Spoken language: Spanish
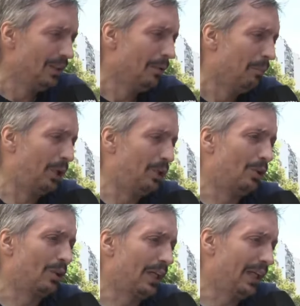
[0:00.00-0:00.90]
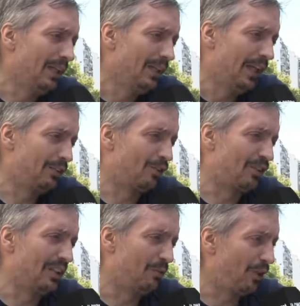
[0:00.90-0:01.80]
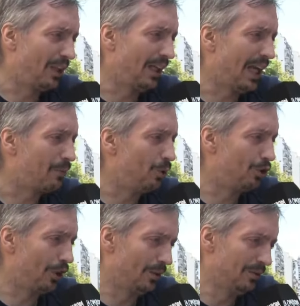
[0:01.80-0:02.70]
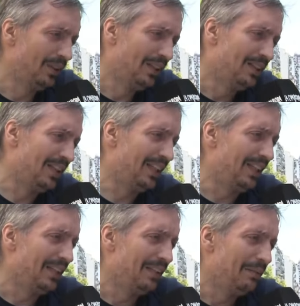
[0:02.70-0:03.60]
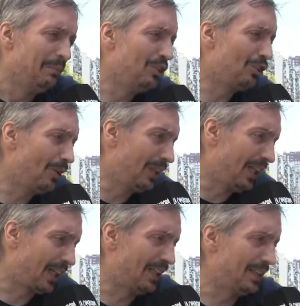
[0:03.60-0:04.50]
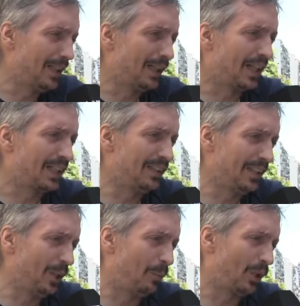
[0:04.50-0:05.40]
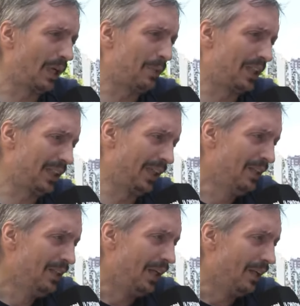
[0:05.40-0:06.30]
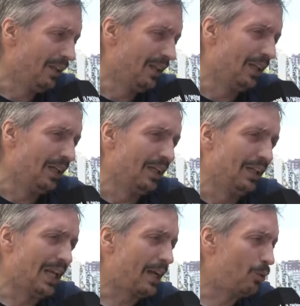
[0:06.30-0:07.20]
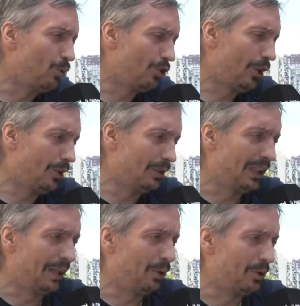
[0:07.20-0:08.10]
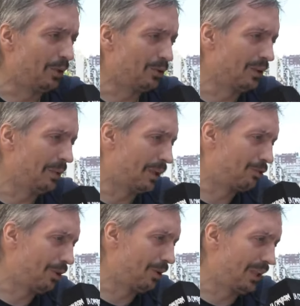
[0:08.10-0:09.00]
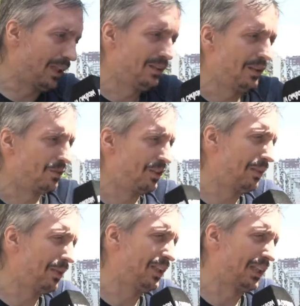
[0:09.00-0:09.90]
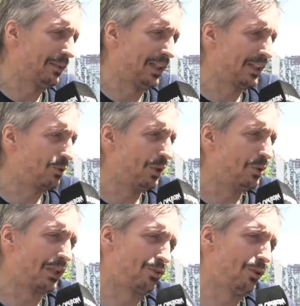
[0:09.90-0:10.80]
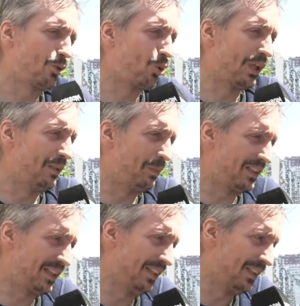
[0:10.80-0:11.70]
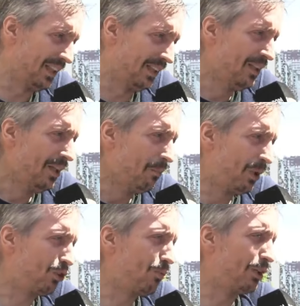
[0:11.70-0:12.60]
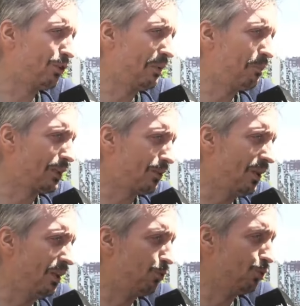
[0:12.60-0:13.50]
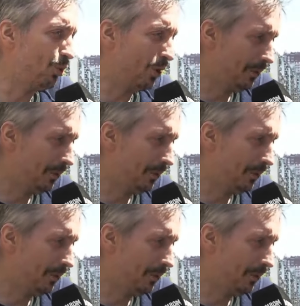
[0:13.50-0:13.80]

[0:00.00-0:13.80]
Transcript: pero no que eso signifique la exclusión de millones de argentinas y argentinos, porque aparte la exclusión, digamos, de un montón de personas, de los sistemas de trabajo, de educación, ocurre en el presente, pero su mayor impacto es en el futuro.